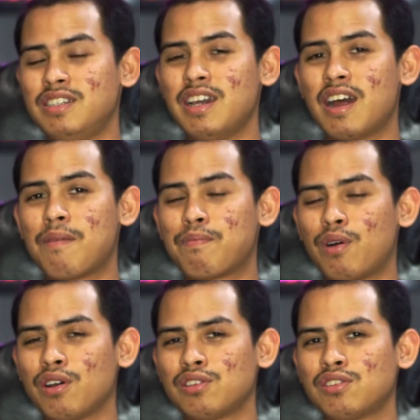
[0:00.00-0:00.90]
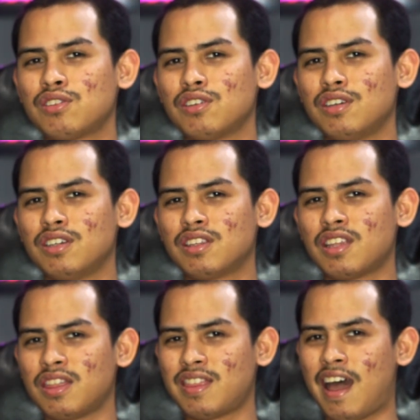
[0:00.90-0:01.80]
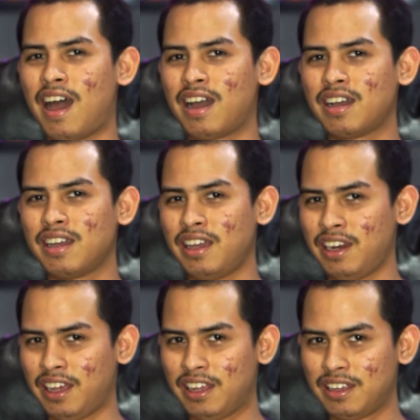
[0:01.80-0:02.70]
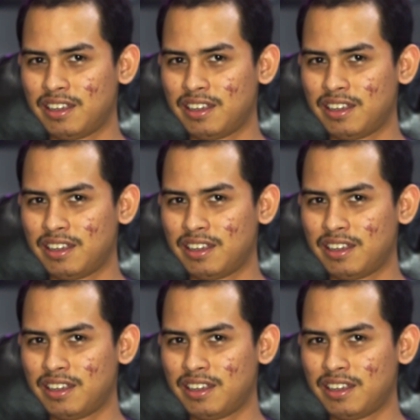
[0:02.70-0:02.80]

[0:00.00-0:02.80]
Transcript: dia ngepost tentang ini.